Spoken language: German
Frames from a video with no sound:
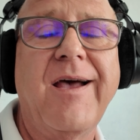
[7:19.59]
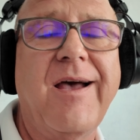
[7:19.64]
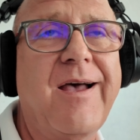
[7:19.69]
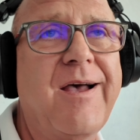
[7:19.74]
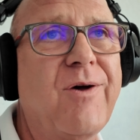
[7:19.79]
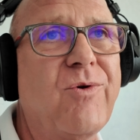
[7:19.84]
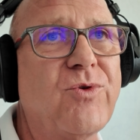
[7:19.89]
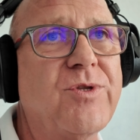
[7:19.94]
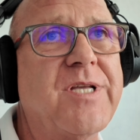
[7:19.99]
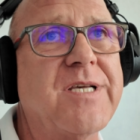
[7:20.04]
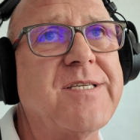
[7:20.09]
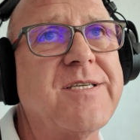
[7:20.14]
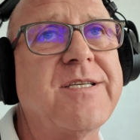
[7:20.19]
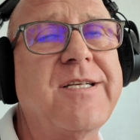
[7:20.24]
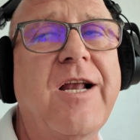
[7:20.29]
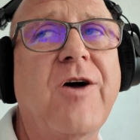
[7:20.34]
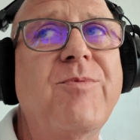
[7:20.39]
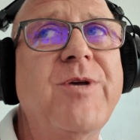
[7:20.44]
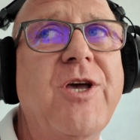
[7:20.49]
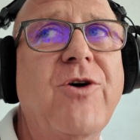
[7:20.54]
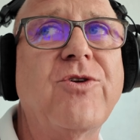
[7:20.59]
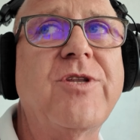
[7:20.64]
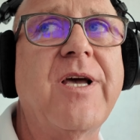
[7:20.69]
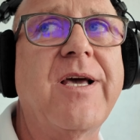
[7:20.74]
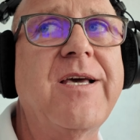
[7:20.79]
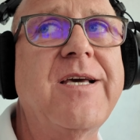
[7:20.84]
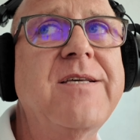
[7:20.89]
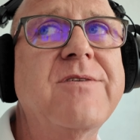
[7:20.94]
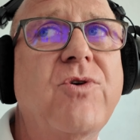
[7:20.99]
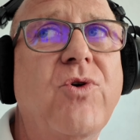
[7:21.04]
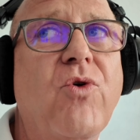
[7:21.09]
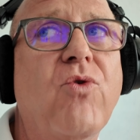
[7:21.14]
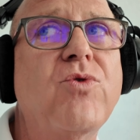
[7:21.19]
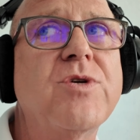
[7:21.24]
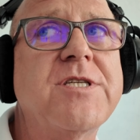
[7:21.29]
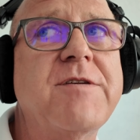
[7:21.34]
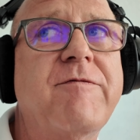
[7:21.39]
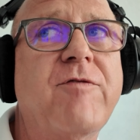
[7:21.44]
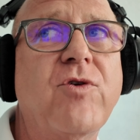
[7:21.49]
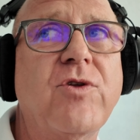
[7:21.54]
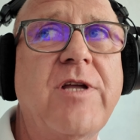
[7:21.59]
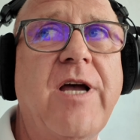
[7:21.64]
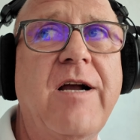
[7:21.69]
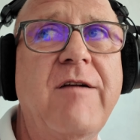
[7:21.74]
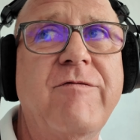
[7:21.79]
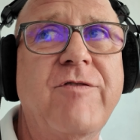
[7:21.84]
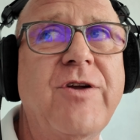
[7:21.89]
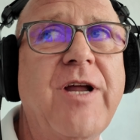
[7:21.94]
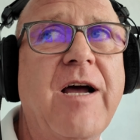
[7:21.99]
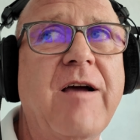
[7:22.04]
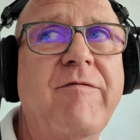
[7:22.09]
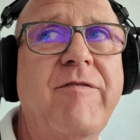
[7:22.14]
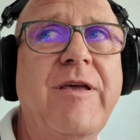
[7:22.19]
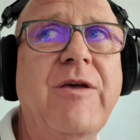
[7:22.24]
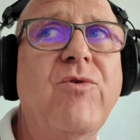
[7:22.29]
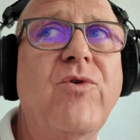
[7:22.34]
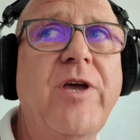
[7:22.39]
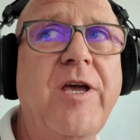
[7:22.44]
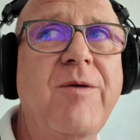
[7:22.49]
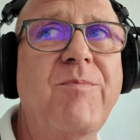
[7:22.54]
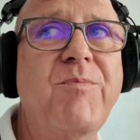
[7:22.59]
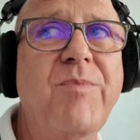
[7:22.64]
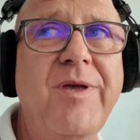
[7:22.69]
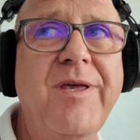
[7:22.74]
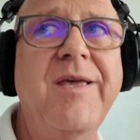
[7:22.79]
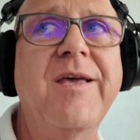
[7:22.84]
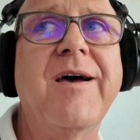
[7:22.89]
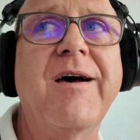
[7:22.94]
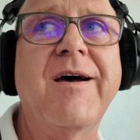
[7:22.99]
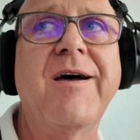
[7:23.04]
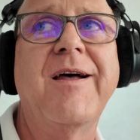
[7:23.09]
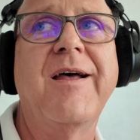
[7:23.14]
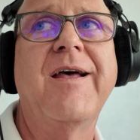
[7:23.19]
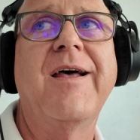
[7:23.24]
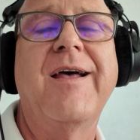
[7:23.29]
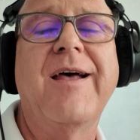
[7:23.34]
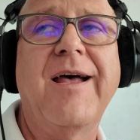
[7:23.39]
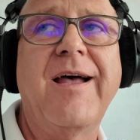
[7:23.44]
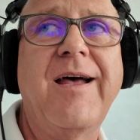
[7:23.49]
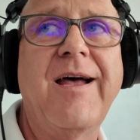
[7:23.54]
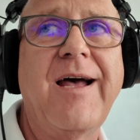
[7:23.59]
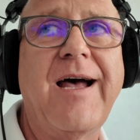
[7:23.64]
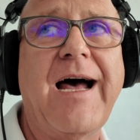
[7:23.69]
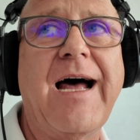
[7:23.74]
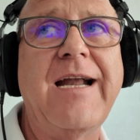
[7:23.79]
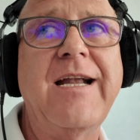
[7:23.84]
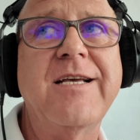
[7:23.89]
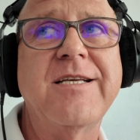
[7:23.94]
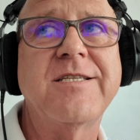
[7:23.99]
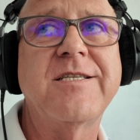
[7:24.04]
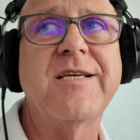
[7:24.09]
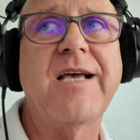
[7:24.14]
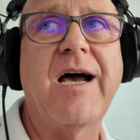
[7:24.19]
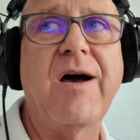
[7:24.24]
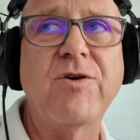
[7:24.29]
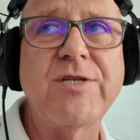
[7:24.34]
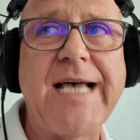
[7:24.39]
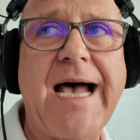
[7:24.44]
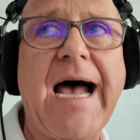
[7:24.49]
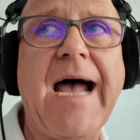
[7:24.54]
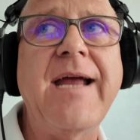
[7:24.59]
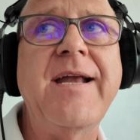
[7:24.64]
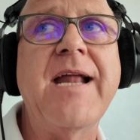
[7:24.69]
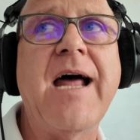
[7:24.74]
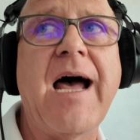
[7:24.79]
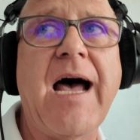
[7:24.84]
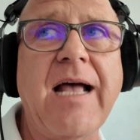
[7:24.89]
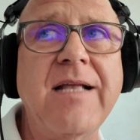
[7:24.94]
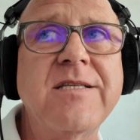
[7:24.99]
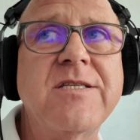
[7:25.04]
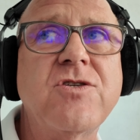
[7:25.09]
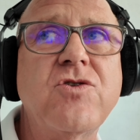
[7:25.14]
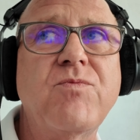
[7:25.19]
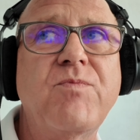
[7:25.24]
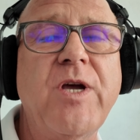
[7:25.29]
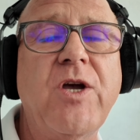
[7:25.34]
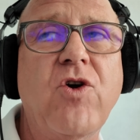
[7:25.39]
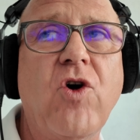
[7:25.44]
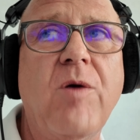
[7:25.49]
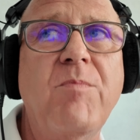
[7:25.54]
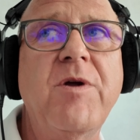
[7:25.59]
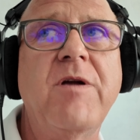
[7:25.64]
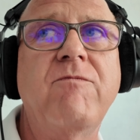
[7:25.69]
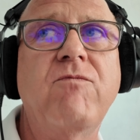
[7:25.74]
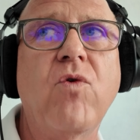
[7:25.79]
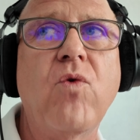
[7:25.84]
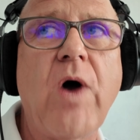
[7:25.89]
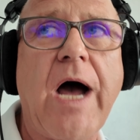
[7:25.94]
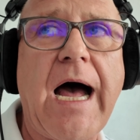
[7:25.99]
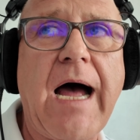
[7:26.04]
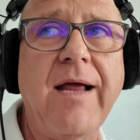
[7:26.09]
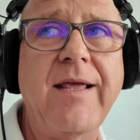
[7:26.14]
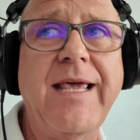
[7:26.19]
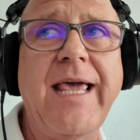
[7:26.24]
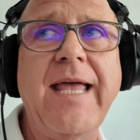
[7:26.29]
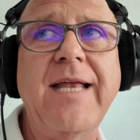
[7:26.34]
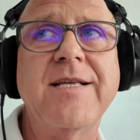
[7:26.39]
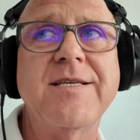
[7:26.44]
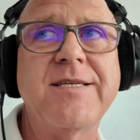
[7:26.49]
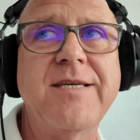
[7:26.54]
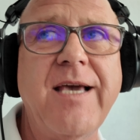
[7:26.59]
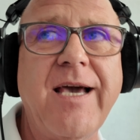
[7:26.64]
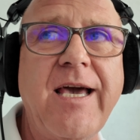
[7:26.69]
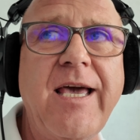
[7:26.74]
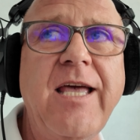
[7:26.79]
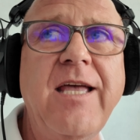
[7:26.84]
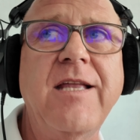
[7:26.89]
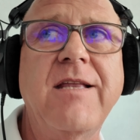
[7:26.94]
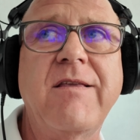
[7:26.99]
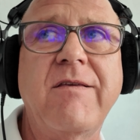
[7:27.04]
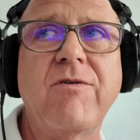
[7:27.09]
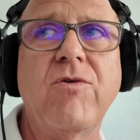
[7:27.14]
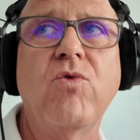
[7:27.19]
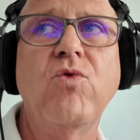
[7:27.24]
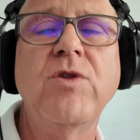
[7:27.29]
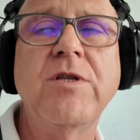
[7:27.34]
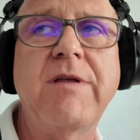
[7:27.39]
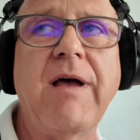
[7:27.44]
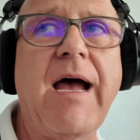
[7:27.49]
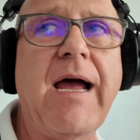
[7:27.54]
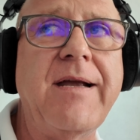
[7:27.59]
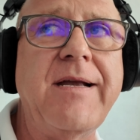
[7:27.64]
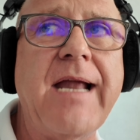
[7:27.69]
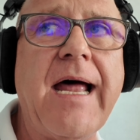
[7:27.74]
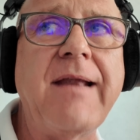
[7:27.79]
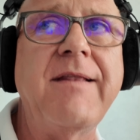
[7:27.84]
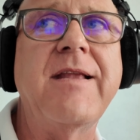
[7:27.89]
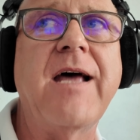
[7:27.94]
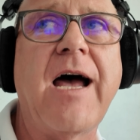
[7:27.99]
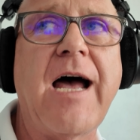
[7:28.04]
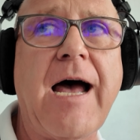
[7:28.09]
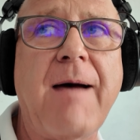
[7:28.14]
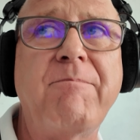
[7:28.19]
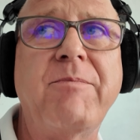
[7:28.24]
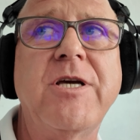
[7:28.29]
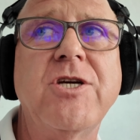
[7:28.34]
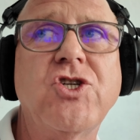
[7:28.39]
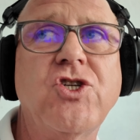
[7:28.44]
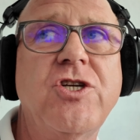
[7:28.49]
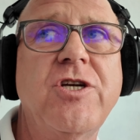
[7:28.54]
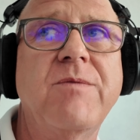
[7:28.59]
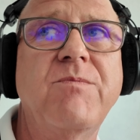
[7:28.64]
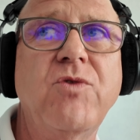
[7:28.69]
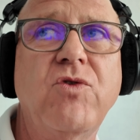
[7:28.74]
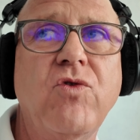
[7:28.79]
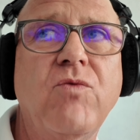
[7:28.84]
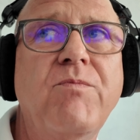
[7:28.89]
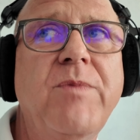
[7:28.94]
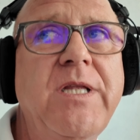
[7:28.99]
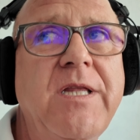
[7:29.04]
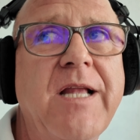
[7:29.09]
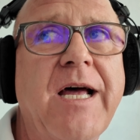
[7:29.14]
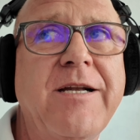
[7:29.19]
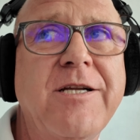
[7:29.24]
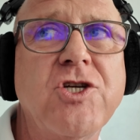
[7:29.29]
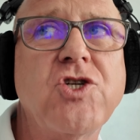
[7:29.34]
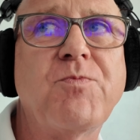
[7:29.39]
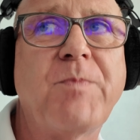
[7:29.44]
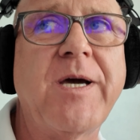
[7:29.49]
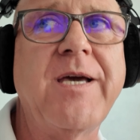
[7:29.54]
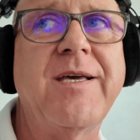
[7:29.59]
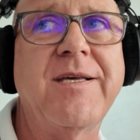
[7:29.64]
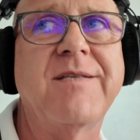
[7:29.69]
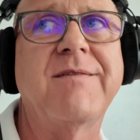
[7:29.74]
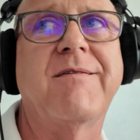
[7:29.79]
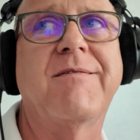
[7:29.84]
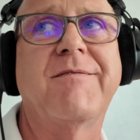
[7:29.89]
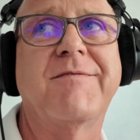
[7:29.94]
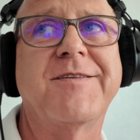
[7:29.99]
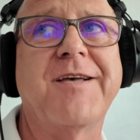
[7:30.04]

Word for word: Äh, und das ist, glaube ich, auch der große Vorteil von Acfio, eben hier, äh, alles aus einer Hand zu bekommen, wo jedes Gerät untereinander abgestimmt und miteinander spricht,